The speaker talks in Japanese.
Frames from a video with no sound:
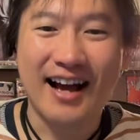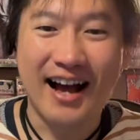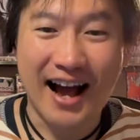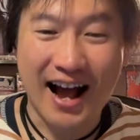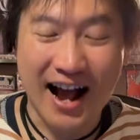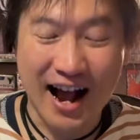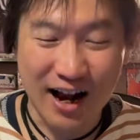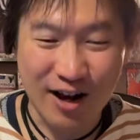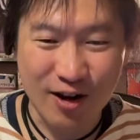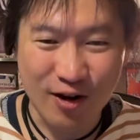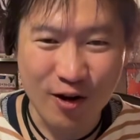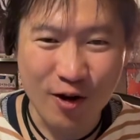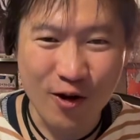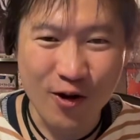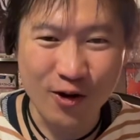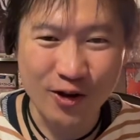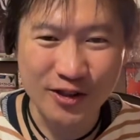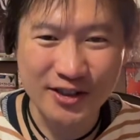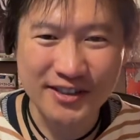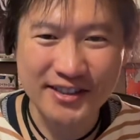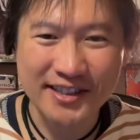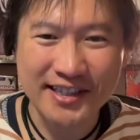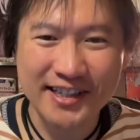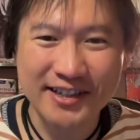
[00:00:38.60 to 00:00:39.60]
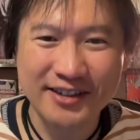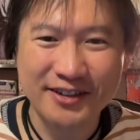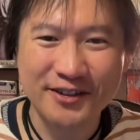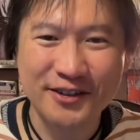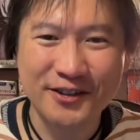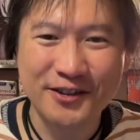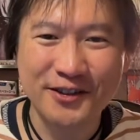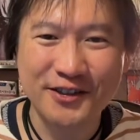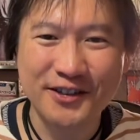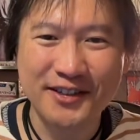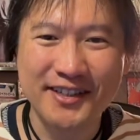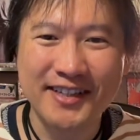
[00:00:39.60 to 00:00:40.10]

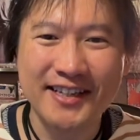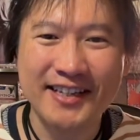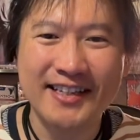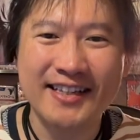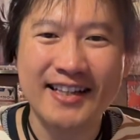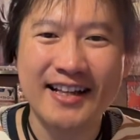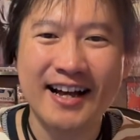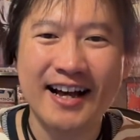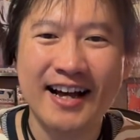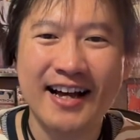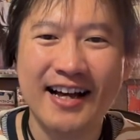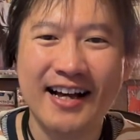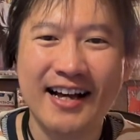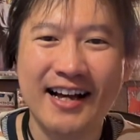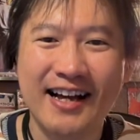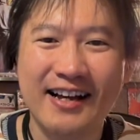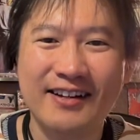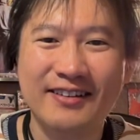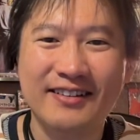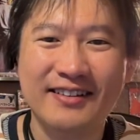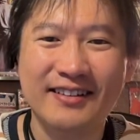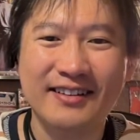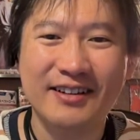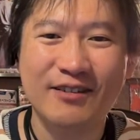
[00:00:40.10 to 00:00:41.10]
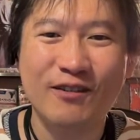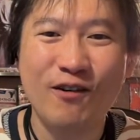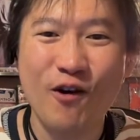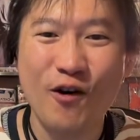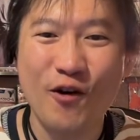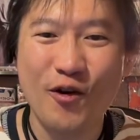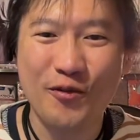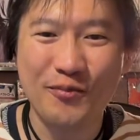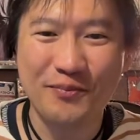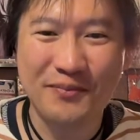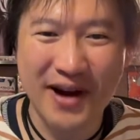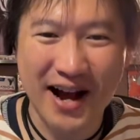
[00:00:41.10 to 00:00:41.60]
アコースティックギター
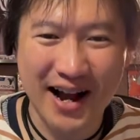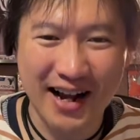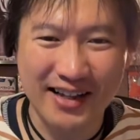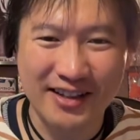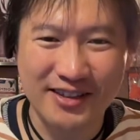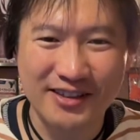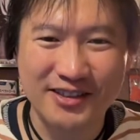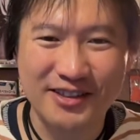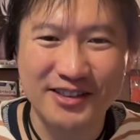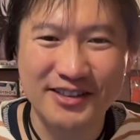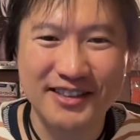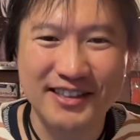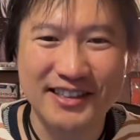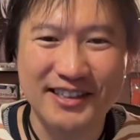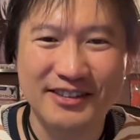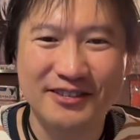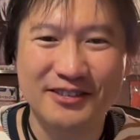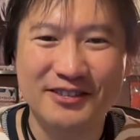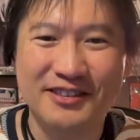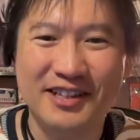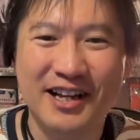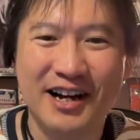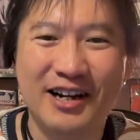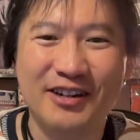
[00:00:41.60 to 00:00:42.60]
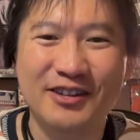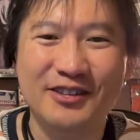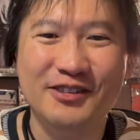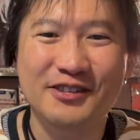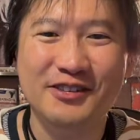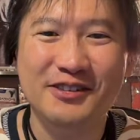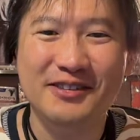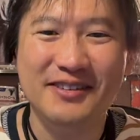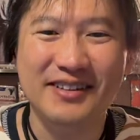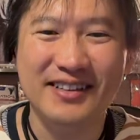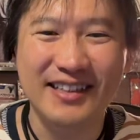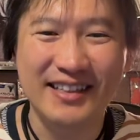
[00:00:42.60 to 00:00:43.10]
をバックに歌
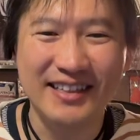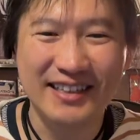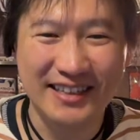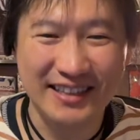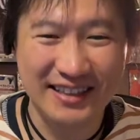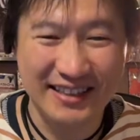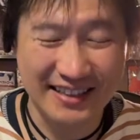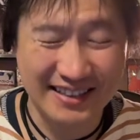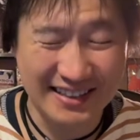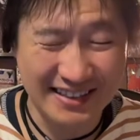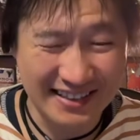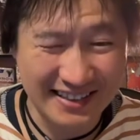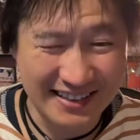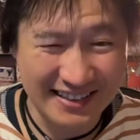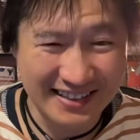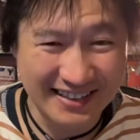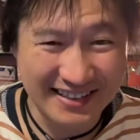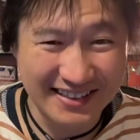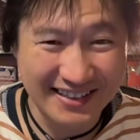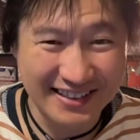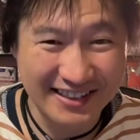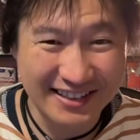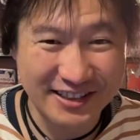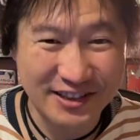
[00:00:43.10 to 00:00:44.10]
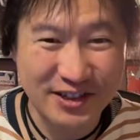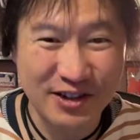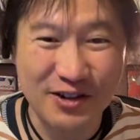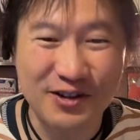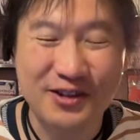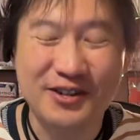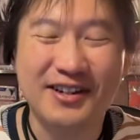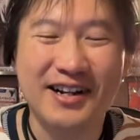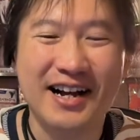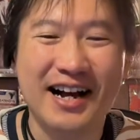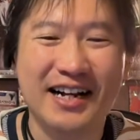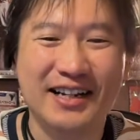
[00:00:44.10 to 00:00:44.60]
ういい
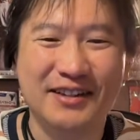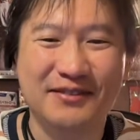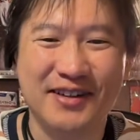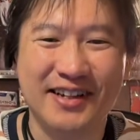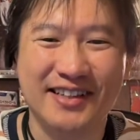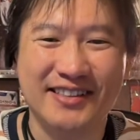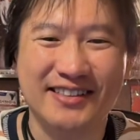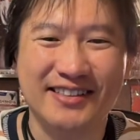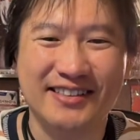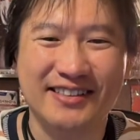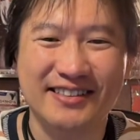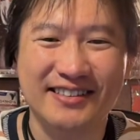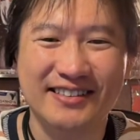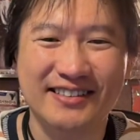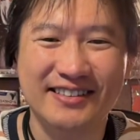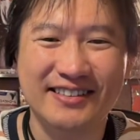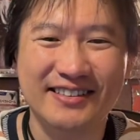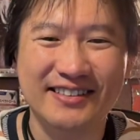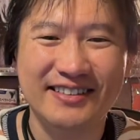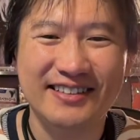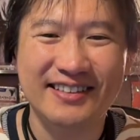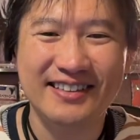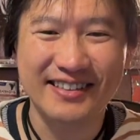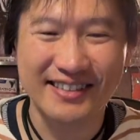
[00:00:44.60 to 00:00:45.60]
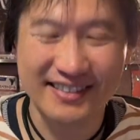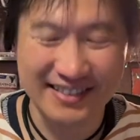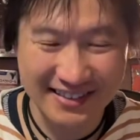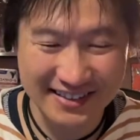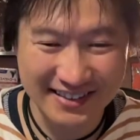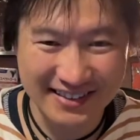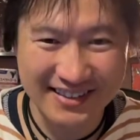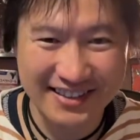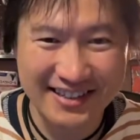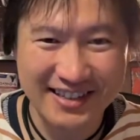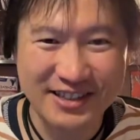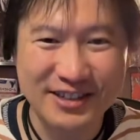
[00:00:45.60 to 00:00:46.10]
曲があります。
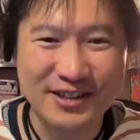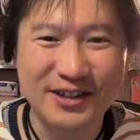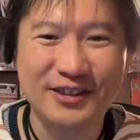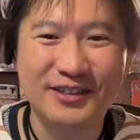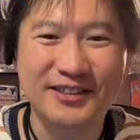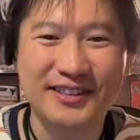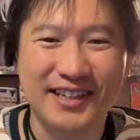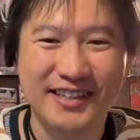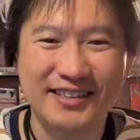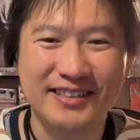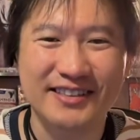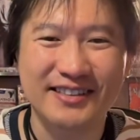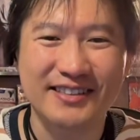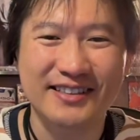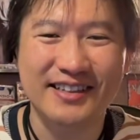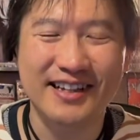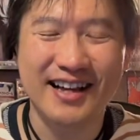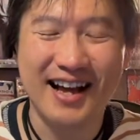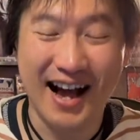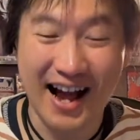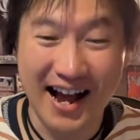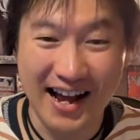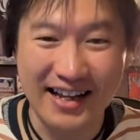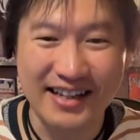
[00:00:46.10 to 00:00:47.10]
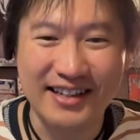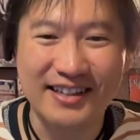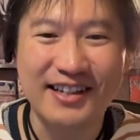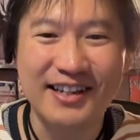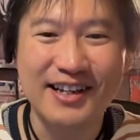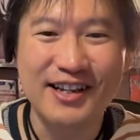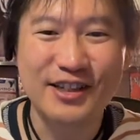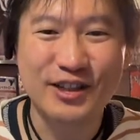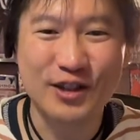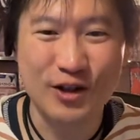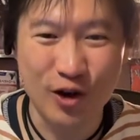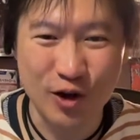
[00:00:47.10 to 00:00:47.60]
いい曲です。はい。
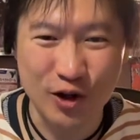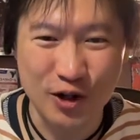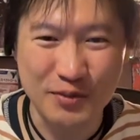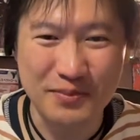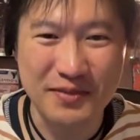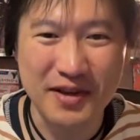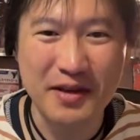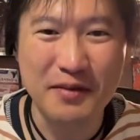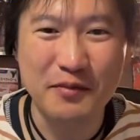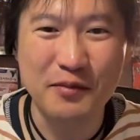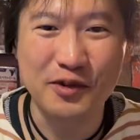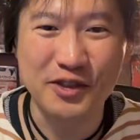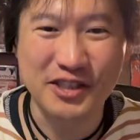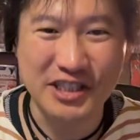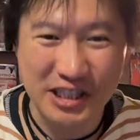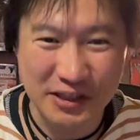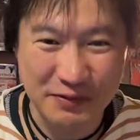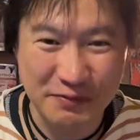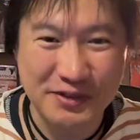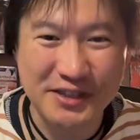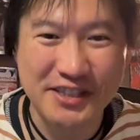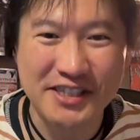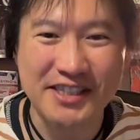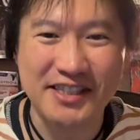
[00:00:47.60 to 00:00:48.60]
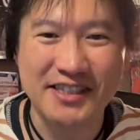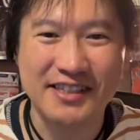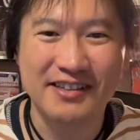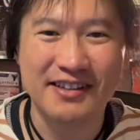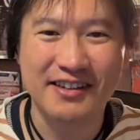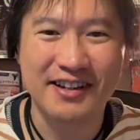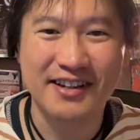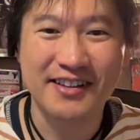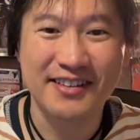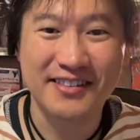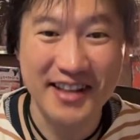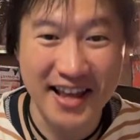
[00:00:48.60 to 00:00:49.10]
曲名も
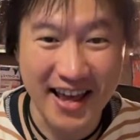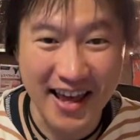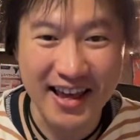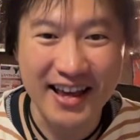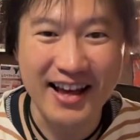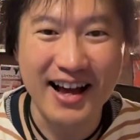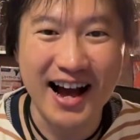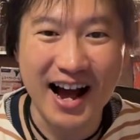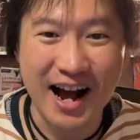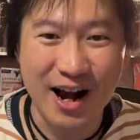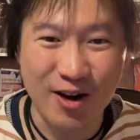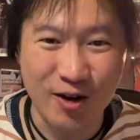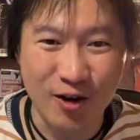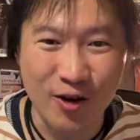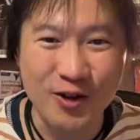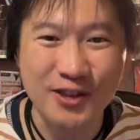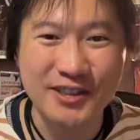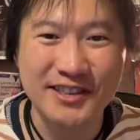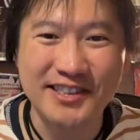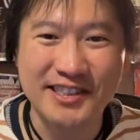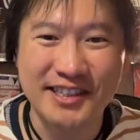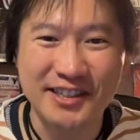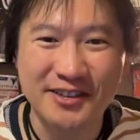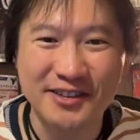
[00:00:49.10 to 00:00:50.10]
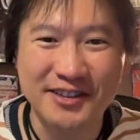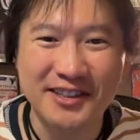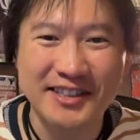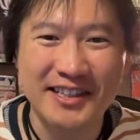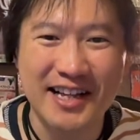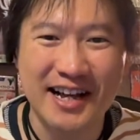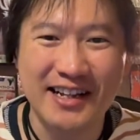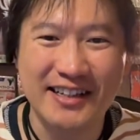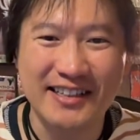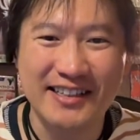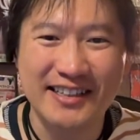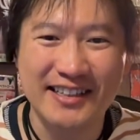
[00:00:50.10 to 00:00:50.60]
ジプシー。ね。
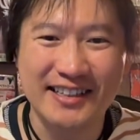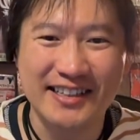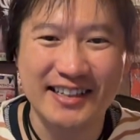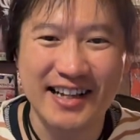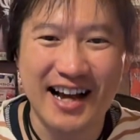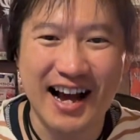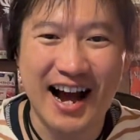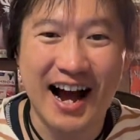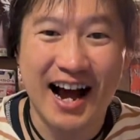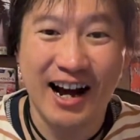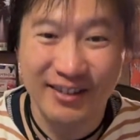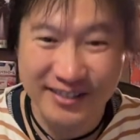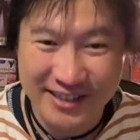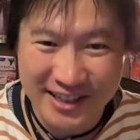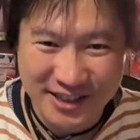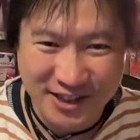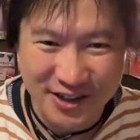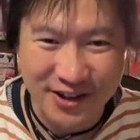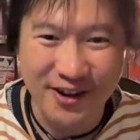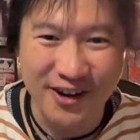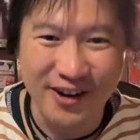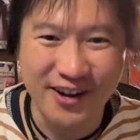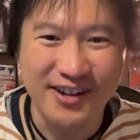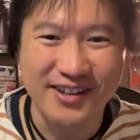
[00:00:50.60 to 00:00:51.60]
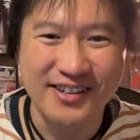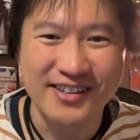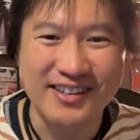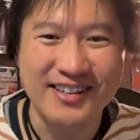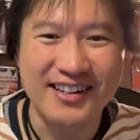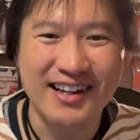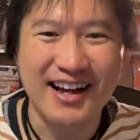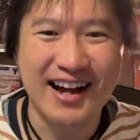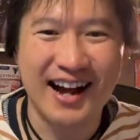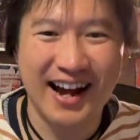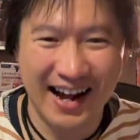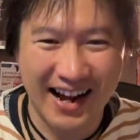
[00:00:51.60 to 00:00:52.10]
アコースティックギターに合うでしょ
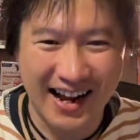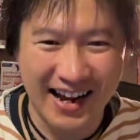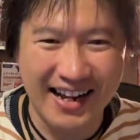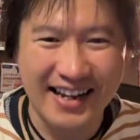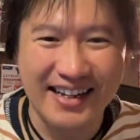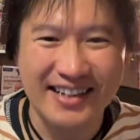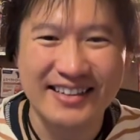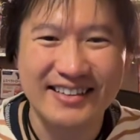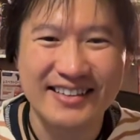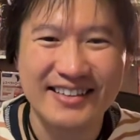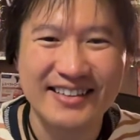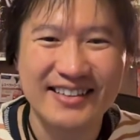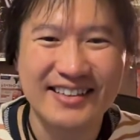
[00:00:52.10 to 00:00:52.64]
はい。